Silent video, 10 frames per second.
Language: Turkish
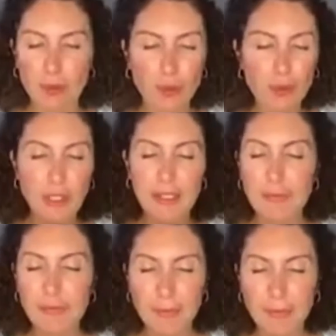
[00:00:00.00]
bugünkü
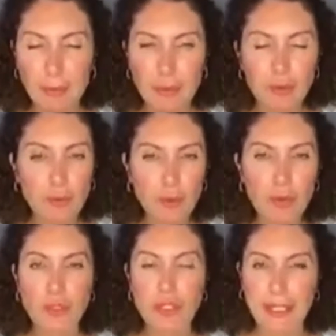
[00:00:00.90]
hedefimle bütün
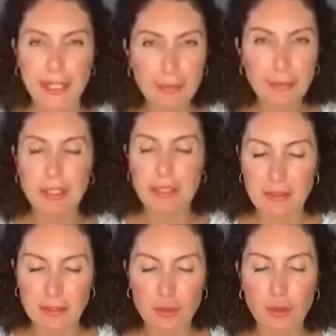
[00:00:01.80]
bunu çek
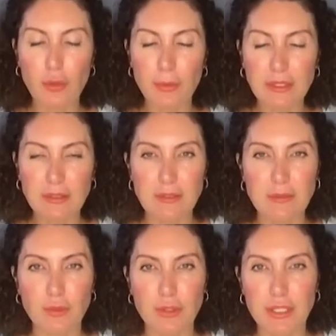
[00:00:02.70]
etmediğiniz,
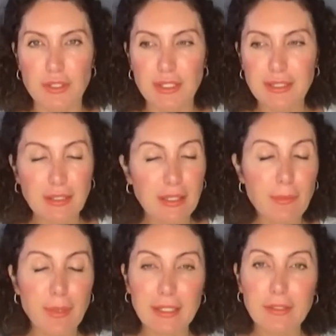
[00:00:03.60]
sormadığınız müddetçe
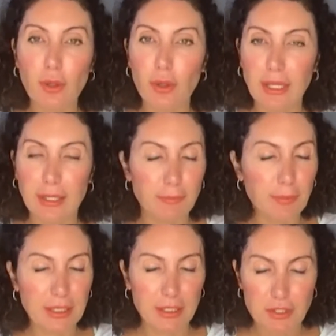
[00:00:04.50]
tekrar belki öğlen
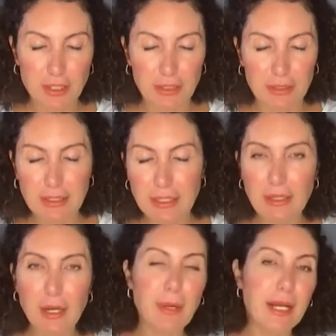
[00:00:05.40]
birkaç dakika,
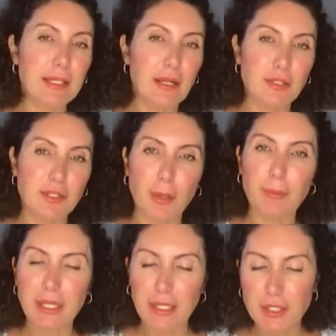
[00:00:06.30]
tekrar belki
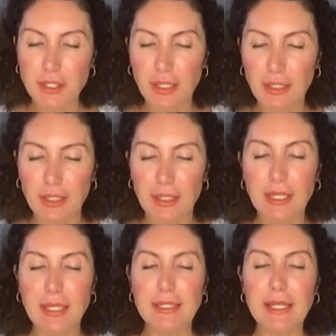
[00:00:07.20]
akşam birkaç dakika.
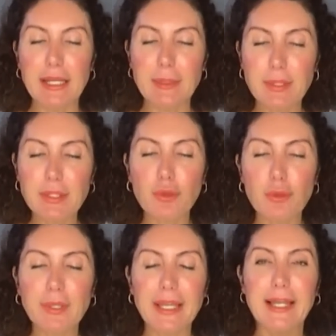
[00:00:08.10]
Yani bir
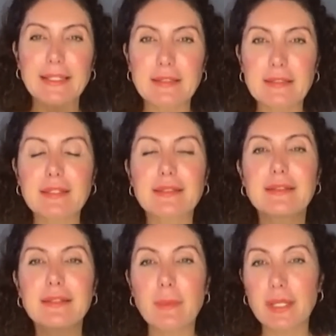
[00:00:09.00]
durup kendinizi
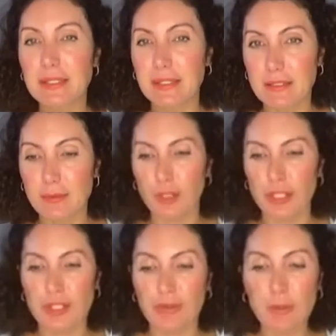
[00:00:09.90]
dinlemediğiniz
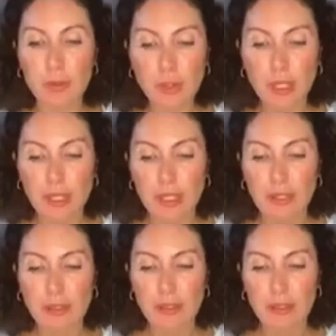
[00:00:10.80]
müddetçe ve bu
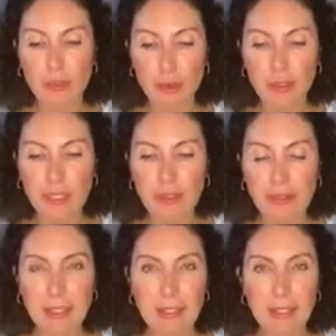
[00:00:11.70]
e,
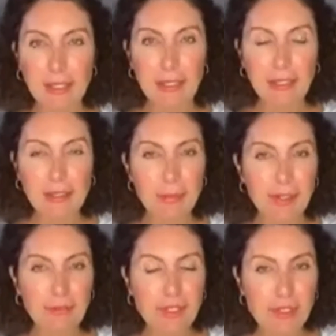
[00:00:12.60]
burada yani herhangi
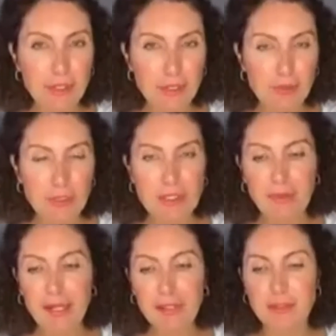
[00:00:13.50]
bir nefes çalışması
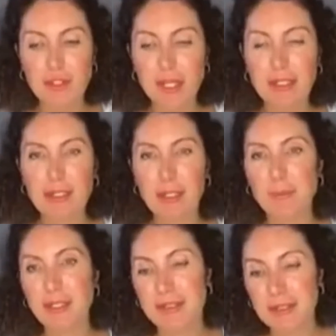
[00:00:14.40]
veya
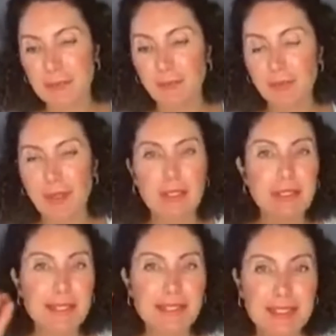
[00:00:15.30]
dışarıdan birinin
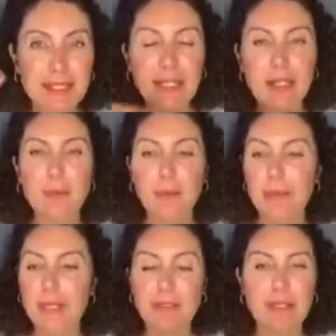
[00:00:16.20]
sesiyle bir
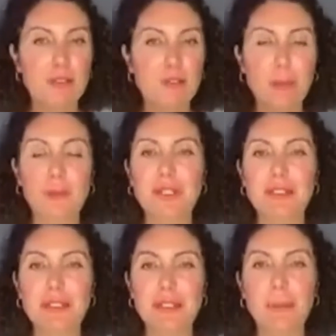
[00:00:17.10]
meditasyon
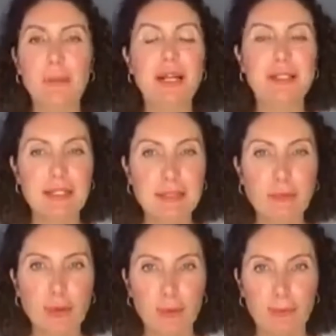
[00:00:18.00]
pratiğinden
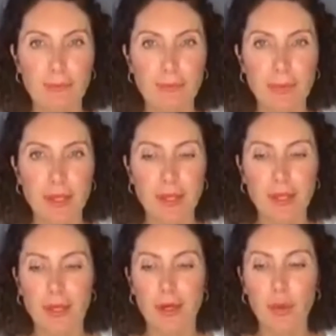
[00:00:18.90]
bahsetmiyorum.
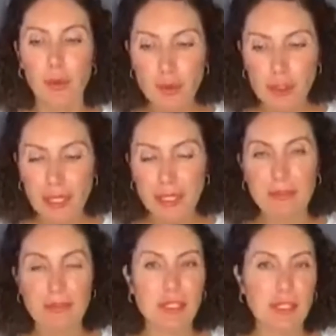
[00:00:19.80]
O
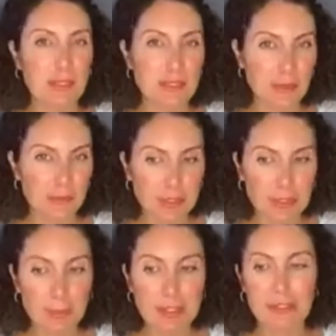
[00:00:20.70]
yüzden işte klasik
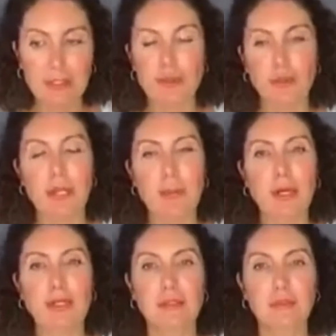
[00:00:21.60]
Vedik meditasyonu hep
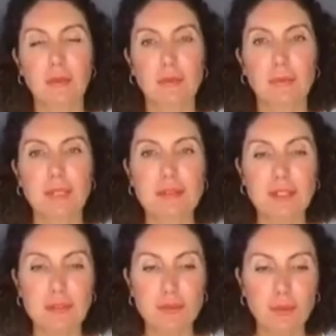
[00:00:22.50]
anlatıyorum.
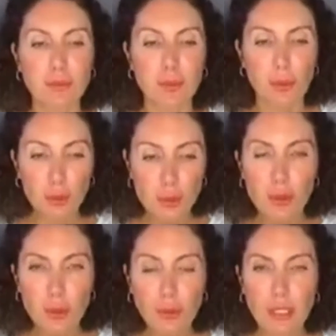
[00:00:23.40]
Meditasyonun
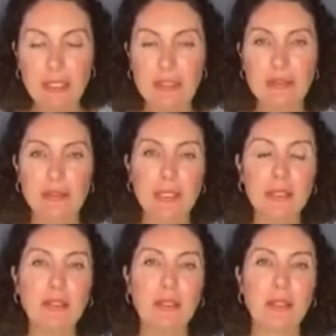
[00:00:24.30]
özü
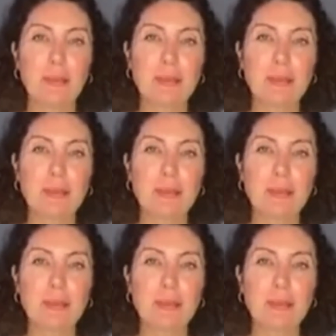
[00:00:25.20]
aslında